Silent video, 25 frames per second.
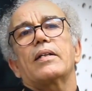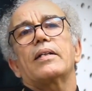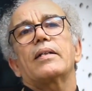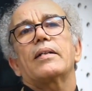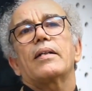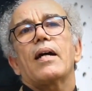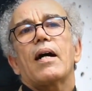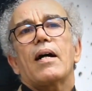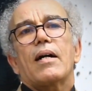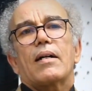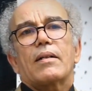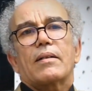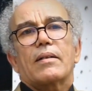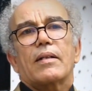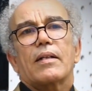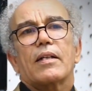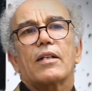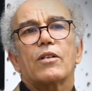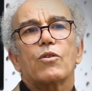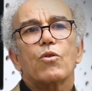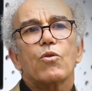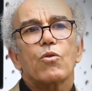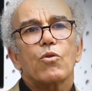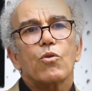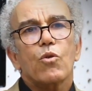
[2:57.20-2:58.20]
هي
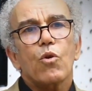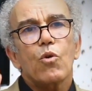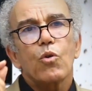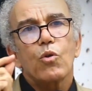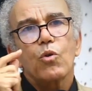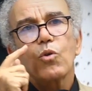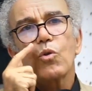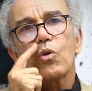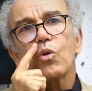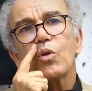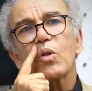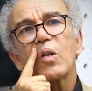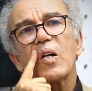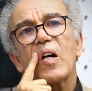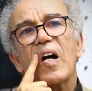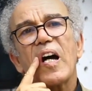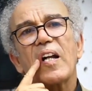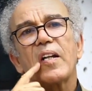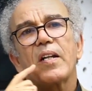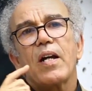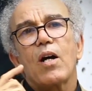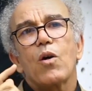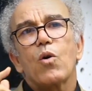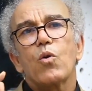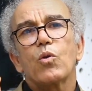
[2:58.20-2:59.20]
نقدروا نقولوا
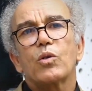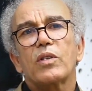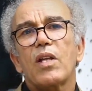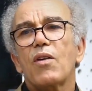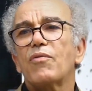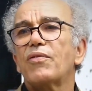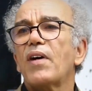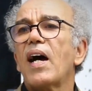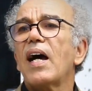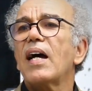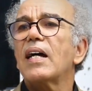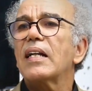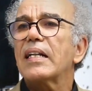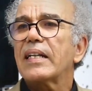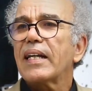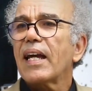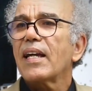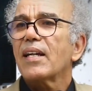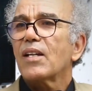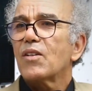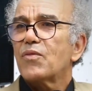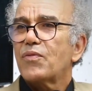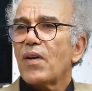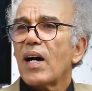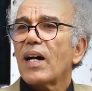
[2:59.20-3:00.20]
انه طفح
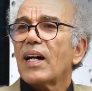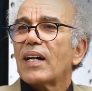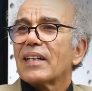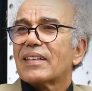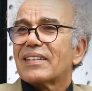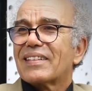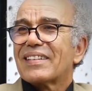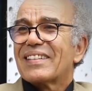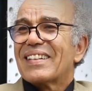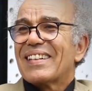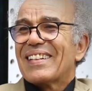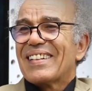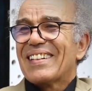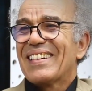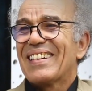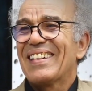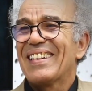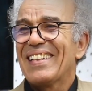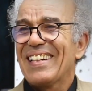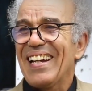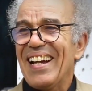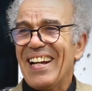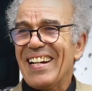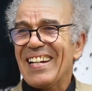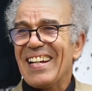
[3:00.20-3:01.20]
الكيل فقط
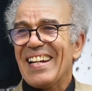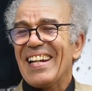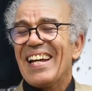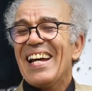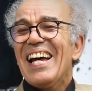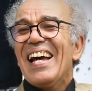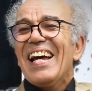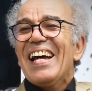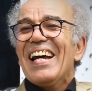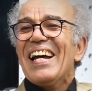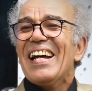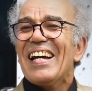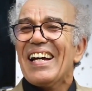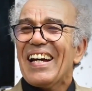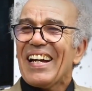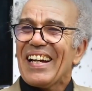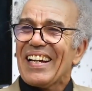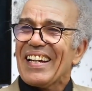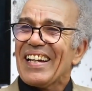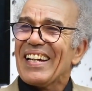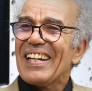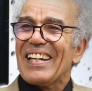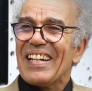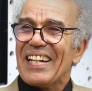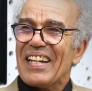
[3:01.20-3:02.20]
يعني زادوا
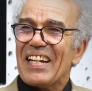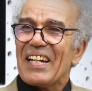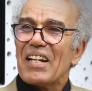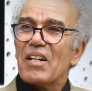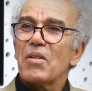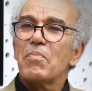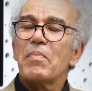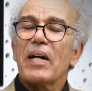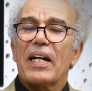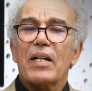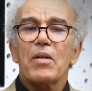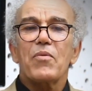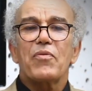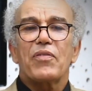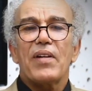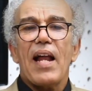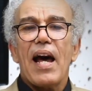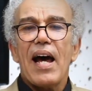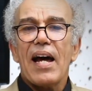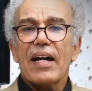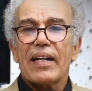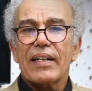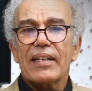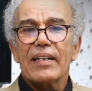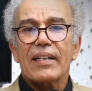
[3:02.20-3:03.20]
في إي إي المغرب آه. في
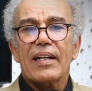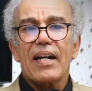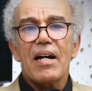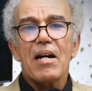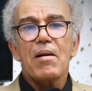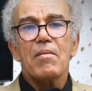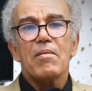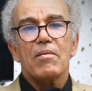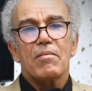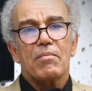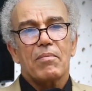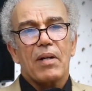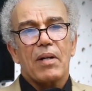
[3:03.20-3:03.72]
الحقيقه